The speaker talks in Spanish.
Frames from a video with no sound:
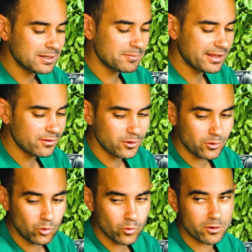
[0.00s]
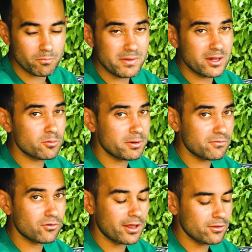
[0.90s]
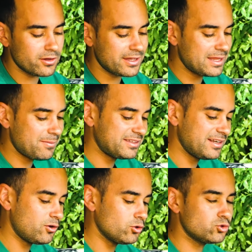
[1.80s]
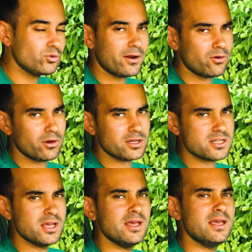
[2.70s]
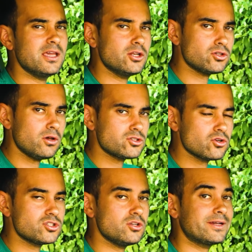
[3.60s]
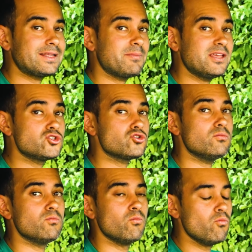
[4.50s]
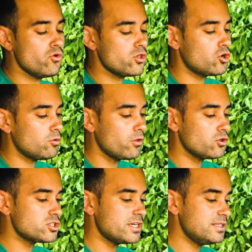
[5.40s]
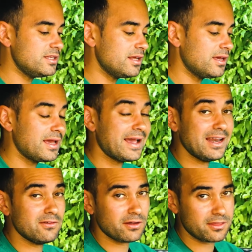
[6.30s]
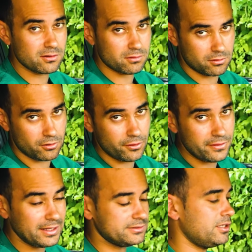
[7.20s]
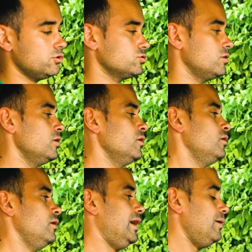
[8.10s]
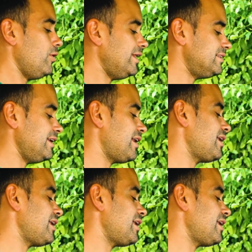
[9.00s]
terminados en un cuero micro perforado y además tienen costuras rojas. Y no solo eso, sino que también son muy cómodos y tienen calefacción, los dos delanteros. El volante es